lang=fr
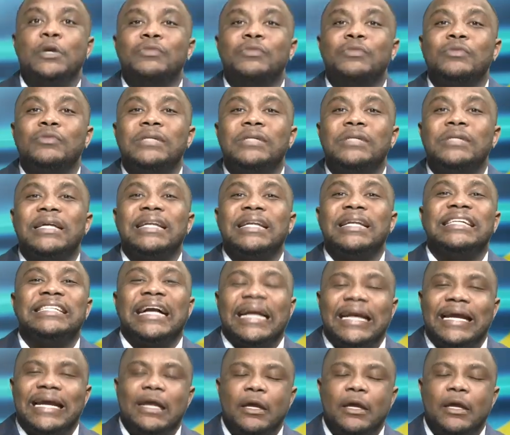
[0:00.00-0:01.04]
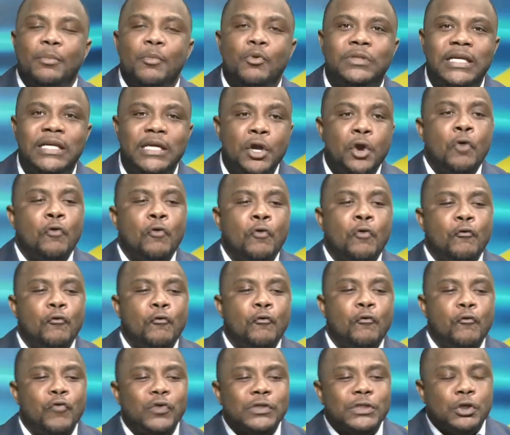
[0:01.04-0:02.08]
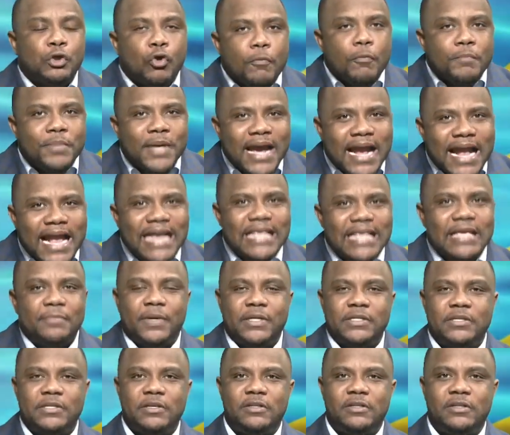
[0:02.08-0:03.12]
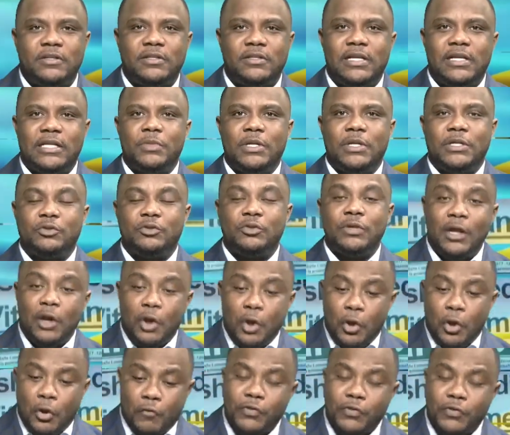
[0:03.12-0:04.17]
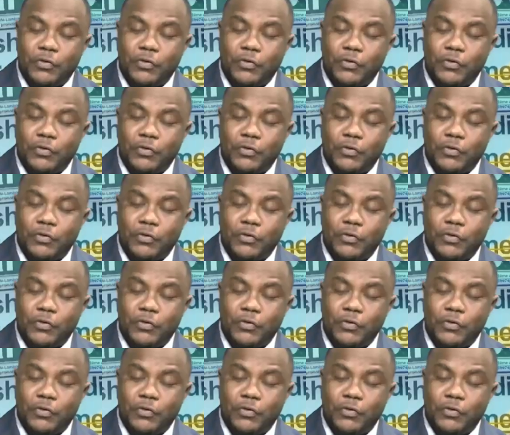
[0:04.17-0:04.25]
ne nous a déjà clairement dit voici combien gagne un président de l'Assemblée nationale,